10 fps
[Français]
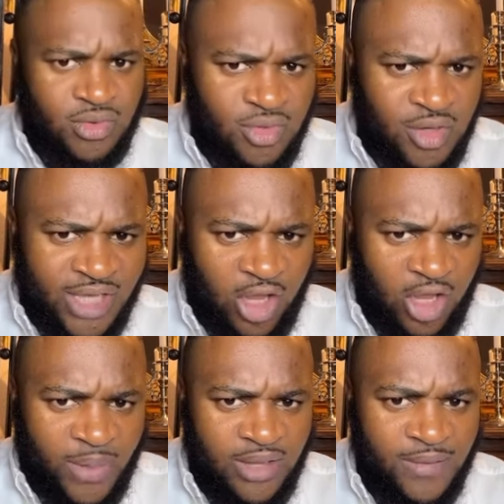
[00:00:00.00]
On s'est
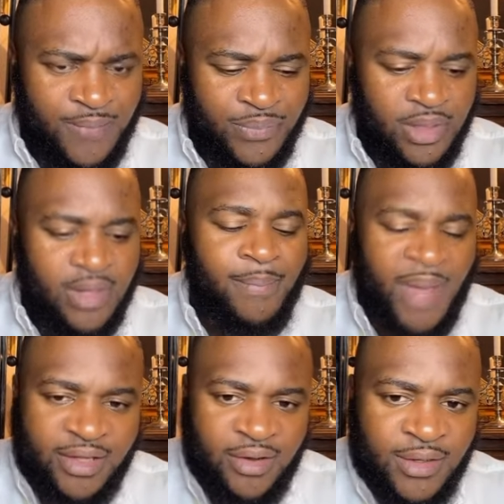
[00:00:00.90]
compris
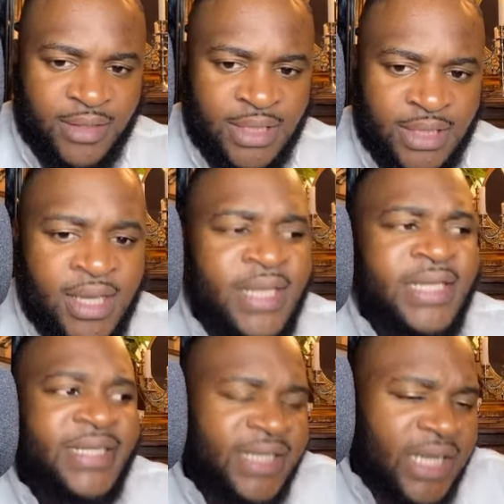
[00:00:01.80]
Maintenant,
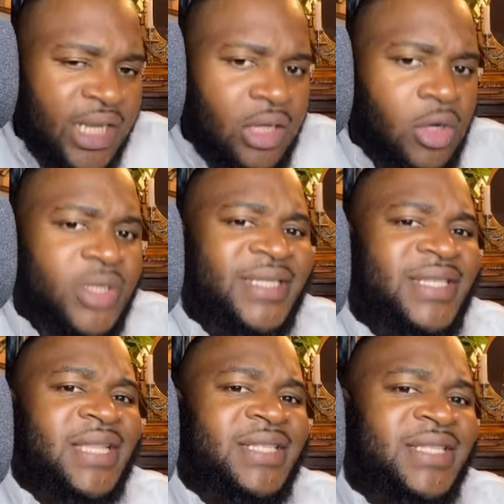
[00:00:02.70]
si le
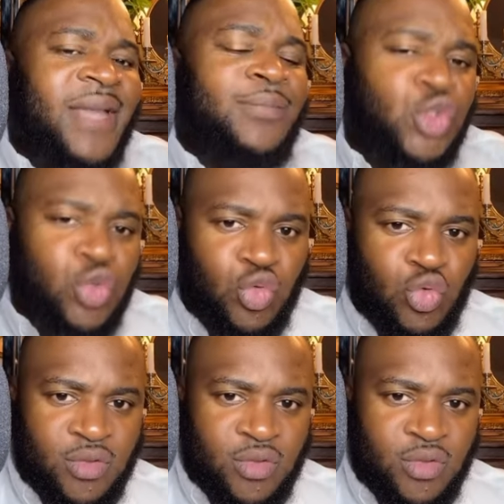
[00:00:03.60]
septième jour,